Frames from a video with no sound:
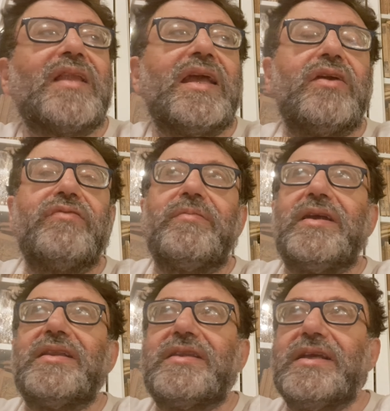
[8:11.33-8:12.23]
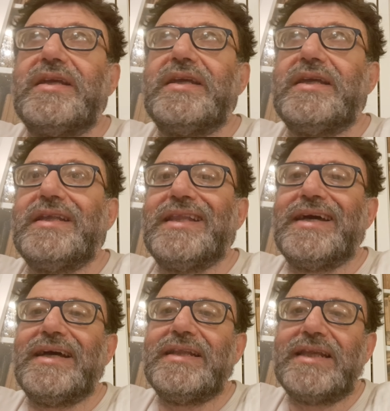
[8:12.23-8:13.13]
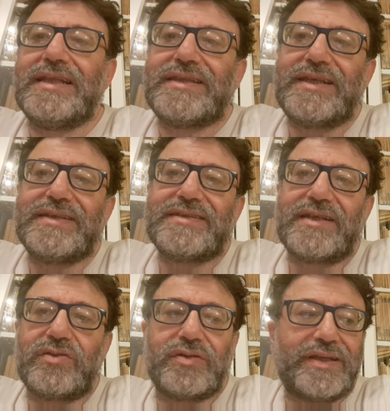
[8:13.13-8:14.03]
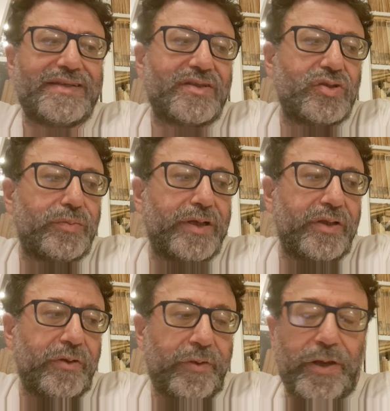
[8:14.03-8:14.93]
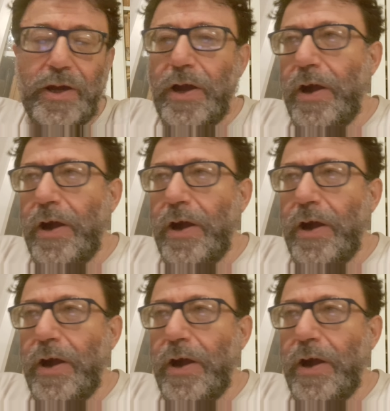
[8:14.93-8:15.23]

E ovviamente l'altezza la, non è, secondo me non